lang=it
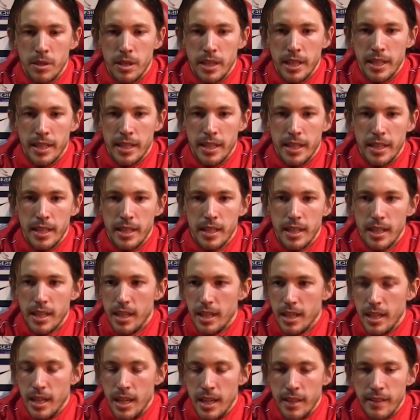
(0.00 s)
poi anche
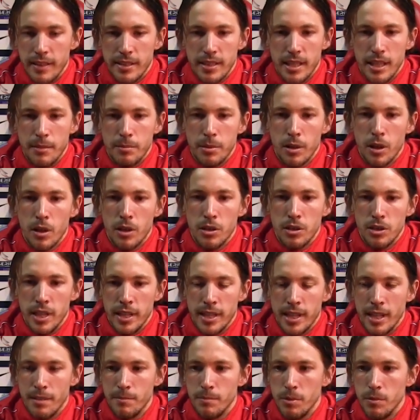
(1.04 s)
è arrivata la pioggia, il
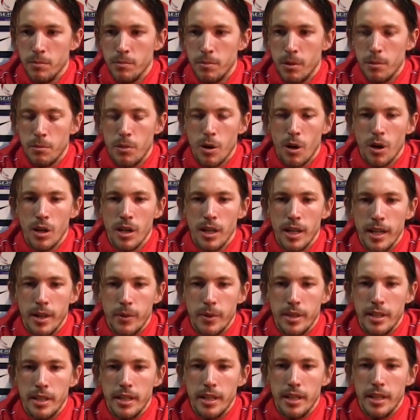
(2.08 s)
campo un po' molle,
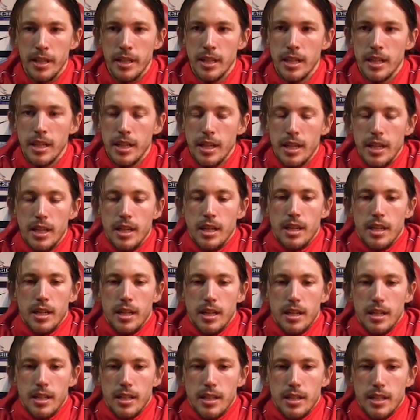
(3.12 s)
quindi
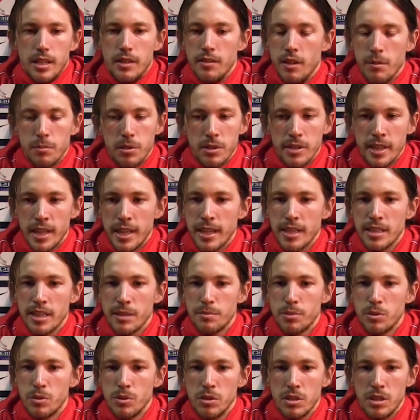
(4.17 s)
dobbiamo portare a casa
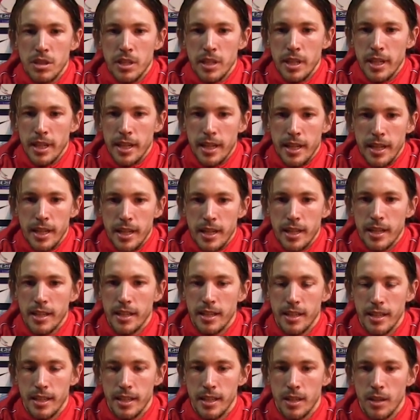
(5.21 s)
punti e
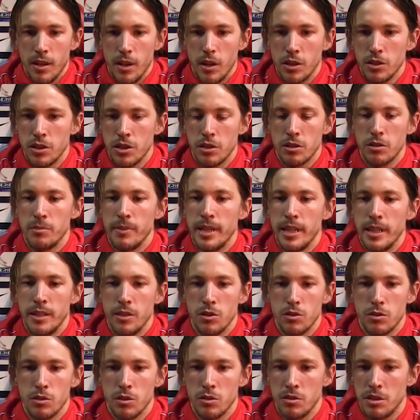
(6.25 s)
oggi secondo me
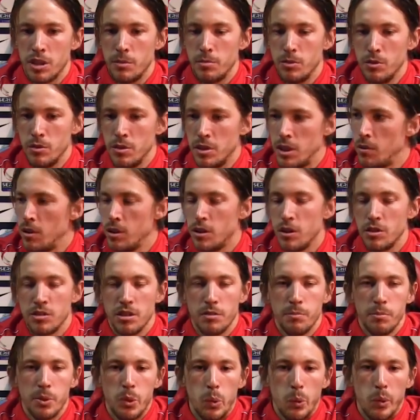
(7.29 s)
non sono tre punti, è qualcosa
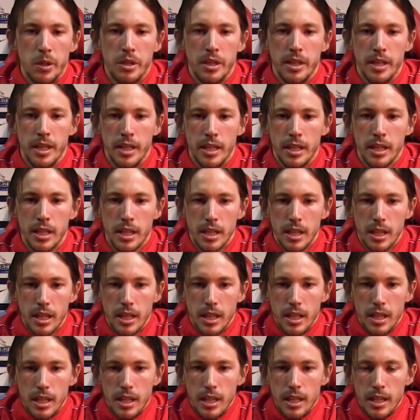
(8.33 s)
in più, quindi
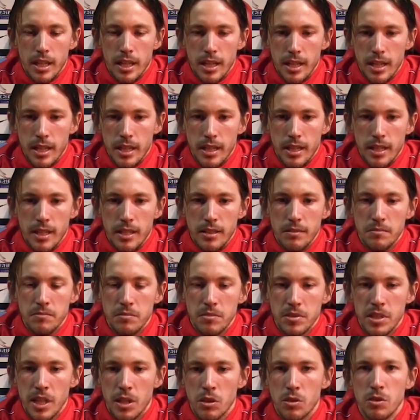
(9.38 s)
eh,
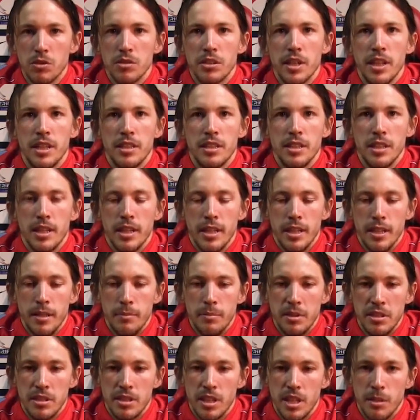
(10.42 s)
siamo contenti e
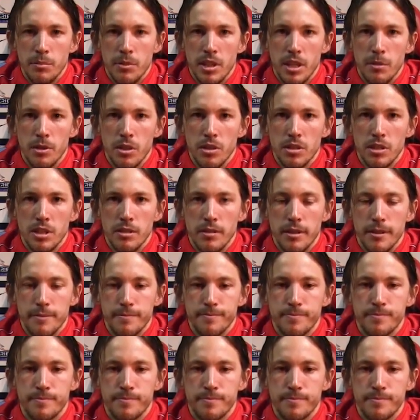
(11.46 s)
penseremo alla prossima.